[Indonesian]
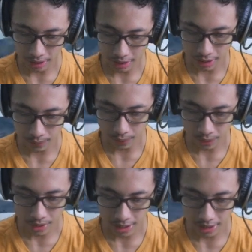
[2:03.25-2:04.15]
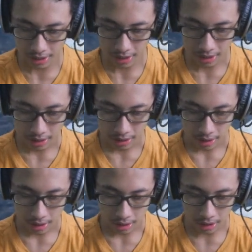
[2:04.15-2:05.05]
kita akan fokus lagi
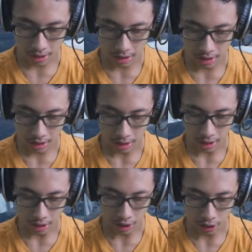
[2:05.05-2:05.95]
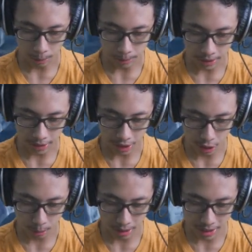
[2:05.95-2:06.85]
ke helikopternya
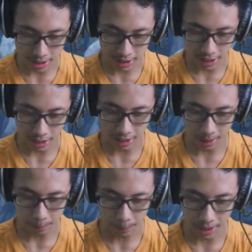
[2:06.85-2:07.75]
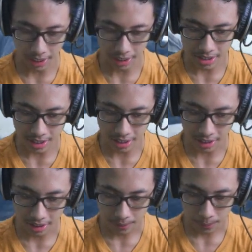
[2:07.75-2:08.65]
semoga aja kita nggak nabrak ya di sini
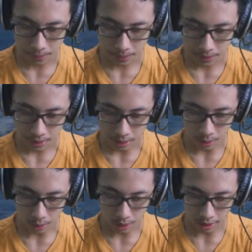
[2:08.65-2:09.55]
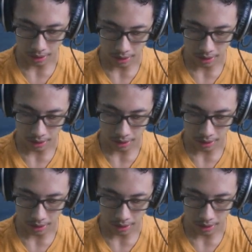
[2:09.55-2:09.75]
oke okay.